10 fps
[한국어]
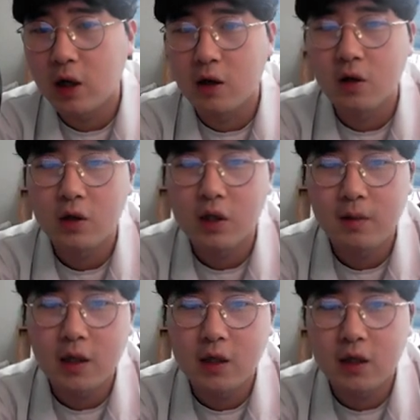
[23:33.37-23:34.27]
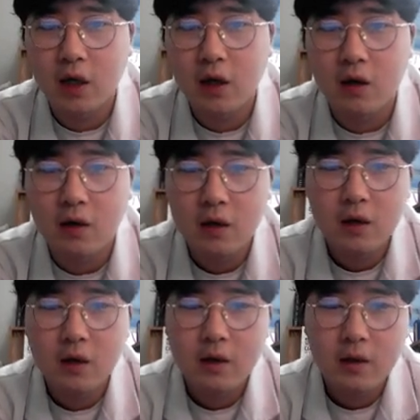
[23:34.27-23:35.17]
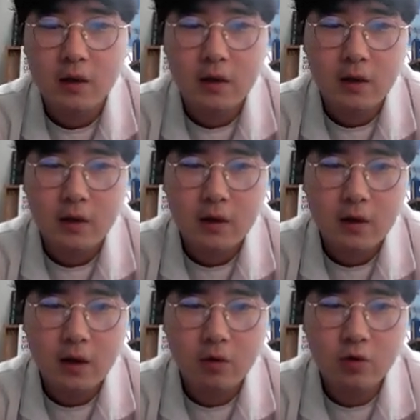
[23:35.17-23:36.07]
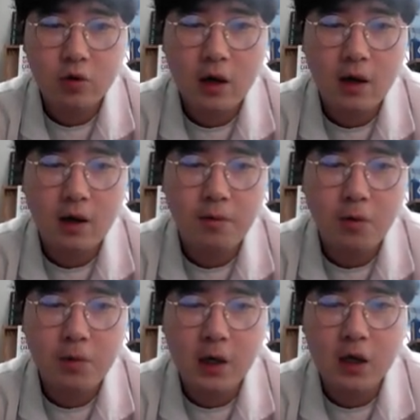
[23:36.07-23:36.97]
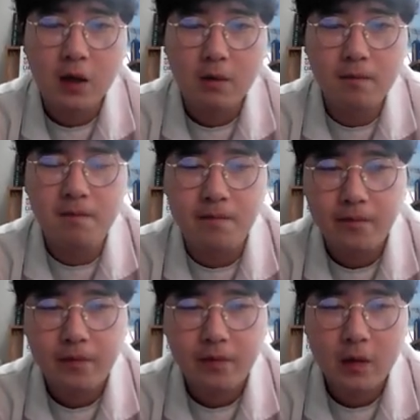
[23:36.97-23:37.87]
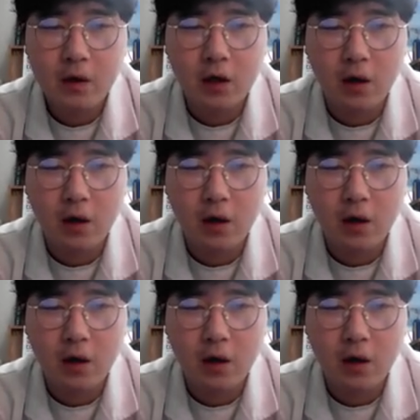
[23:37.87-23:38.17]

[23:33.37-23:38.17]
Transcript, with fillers: 있는 거 시멘트층이에요. 네, 곤충의 표피는 이렇게